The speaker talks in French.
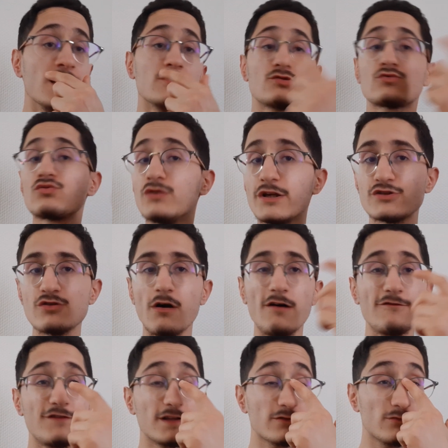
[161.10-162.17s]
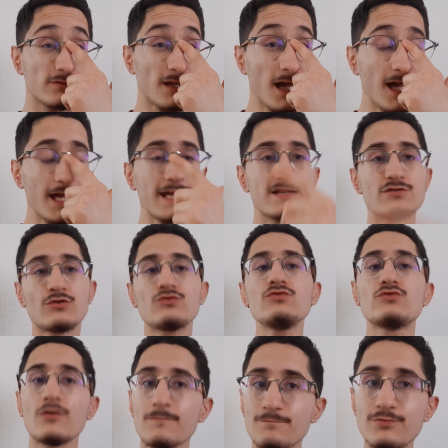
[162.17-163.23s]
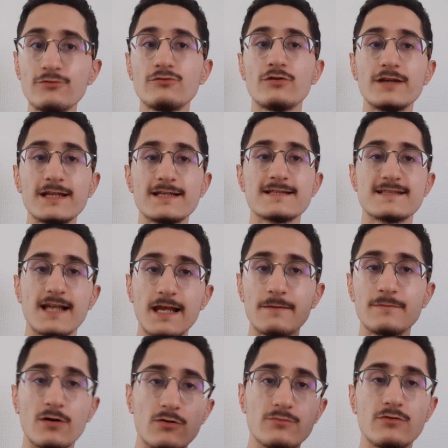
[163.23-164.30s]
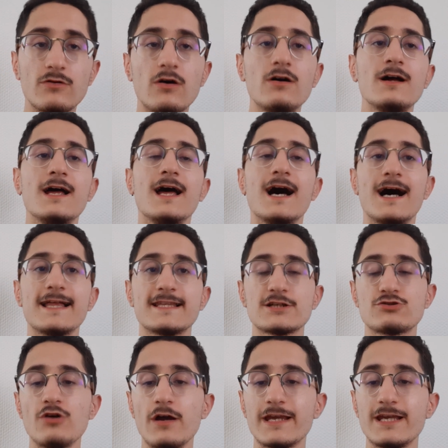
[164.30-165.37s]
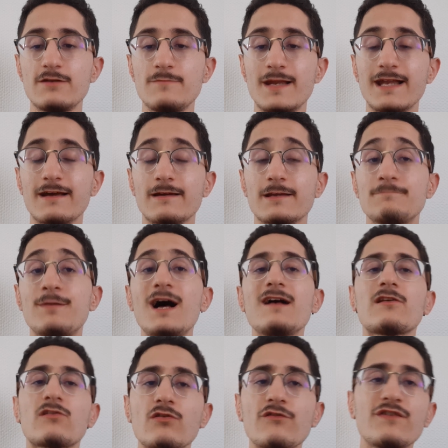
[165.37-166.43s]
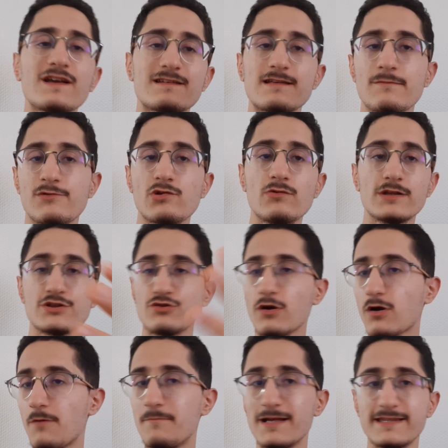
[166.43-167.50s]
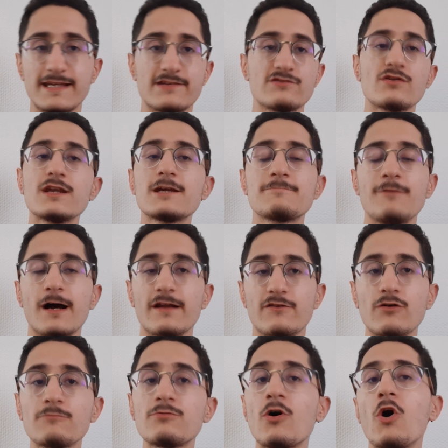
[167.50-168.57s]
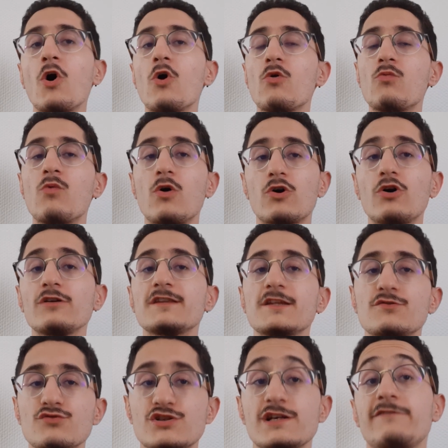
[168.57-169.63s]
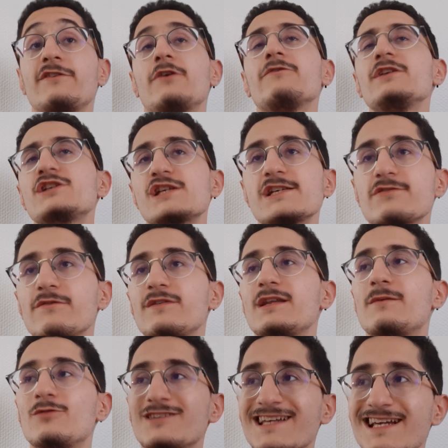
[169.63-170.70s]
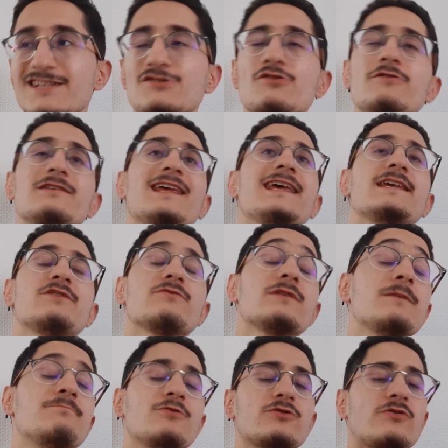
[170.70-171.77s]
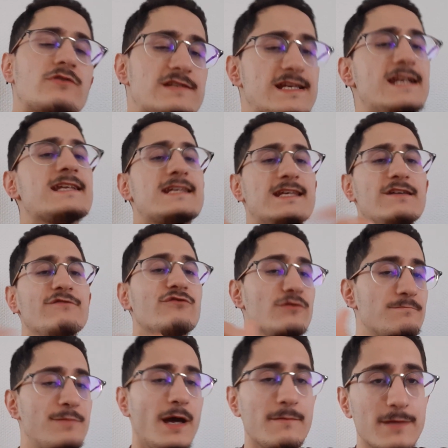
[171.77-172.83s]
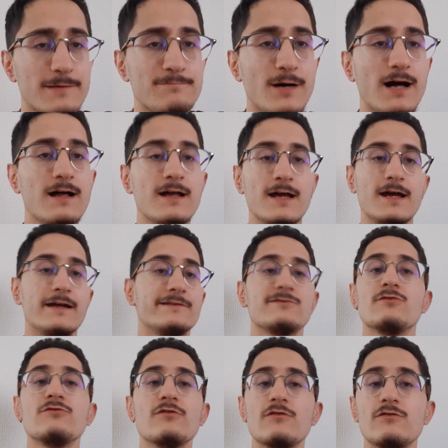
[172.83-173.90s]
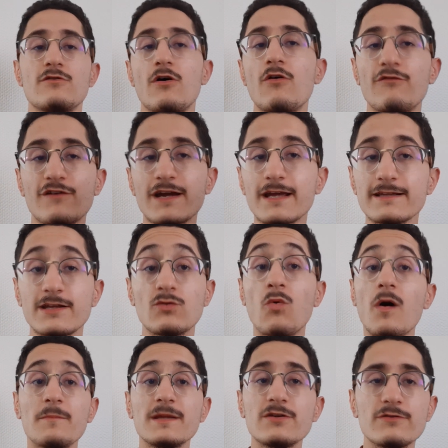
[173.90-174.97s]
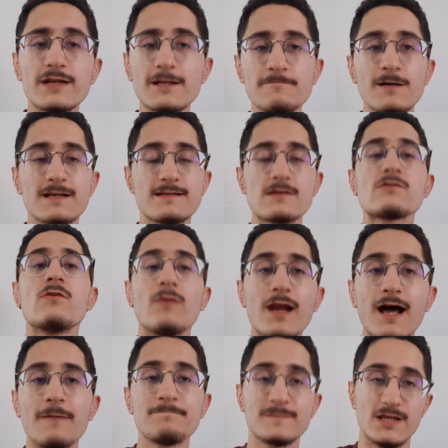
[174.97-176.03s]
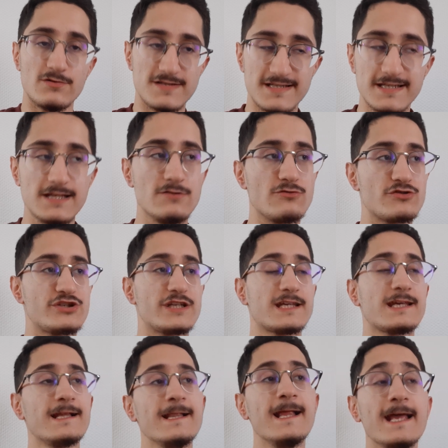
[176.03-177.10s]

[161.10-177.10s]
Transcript: de tous les joueurs en fin de contrat et surtout de ne plus donner des salaires mirobolants à des joueurs qui ne méritent pas, sauf exception à des joueurs comme Matthijs Zolik par exemple, ou encore des Dujan Vlaovic, qui sont évidemment très jeunes et qui ont des potentiels qui vous ne permettent pas de lui, leur offrir des 3 millions nets par saison. Voilà, il y a aussi une logique.